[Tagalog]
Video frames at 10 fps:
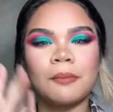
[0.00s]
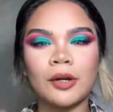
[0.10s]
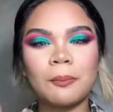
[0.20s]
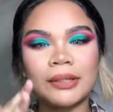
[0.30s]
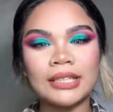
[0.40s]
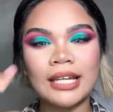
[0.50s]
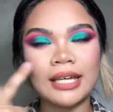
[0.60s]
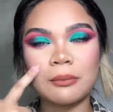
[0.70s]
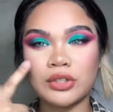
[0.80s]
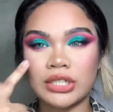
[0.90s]
Pero pag
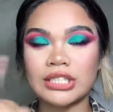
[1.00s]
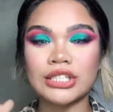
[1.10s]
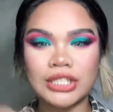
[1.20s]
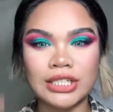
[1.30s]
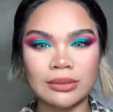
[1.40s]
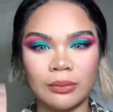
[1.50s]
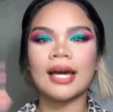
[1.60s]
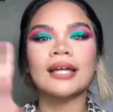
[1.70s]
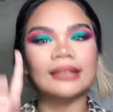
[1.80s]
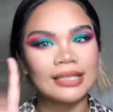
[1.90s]
nilagay mo siya sa cheeks mo,
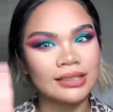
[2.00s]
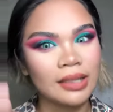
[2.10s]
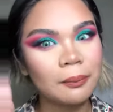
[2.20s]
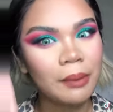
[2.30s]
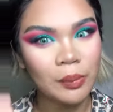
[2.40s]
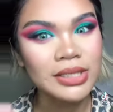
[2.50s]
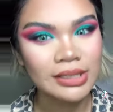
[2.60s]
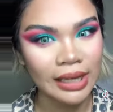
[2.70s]
tas nagpawis